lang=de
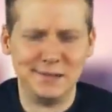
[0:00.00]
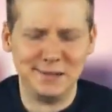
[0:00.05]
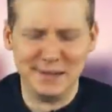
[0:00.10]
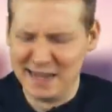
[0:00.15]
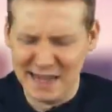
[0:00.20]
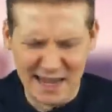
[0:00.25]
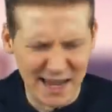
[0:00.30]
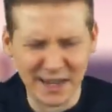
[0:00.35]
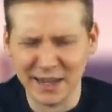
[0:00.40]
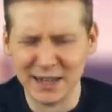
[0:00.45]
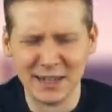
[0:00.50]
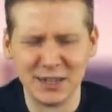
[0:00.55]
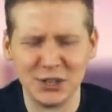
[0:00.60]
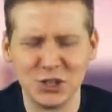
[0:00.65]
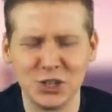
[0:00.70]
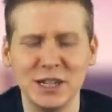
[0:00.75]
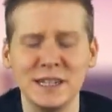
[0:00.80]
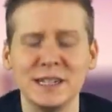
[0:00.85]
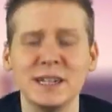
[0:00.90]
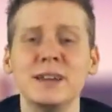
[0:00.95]
äh, andere
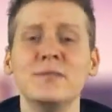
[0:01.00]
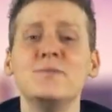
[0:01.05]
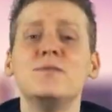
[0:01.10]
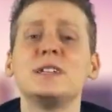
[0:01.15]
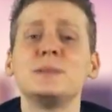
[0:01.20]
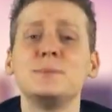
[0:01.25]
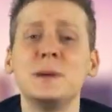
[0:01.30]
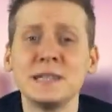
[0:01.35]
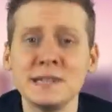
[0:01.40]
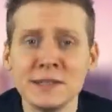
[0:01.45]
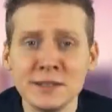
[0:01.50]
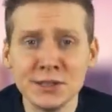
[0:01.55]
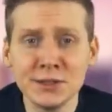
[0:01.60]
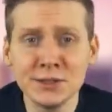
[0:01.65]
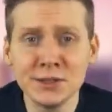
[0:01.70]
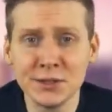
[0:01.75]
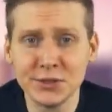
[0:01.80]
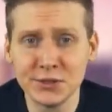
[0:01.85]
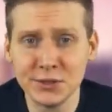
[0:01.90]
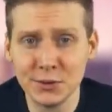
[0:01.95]
Geschichte. Was macht er
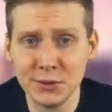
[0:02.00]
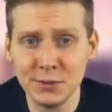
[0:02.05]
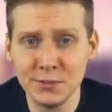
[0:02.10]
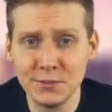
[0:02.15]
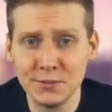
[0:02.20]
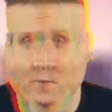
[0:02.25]
sonst noch so?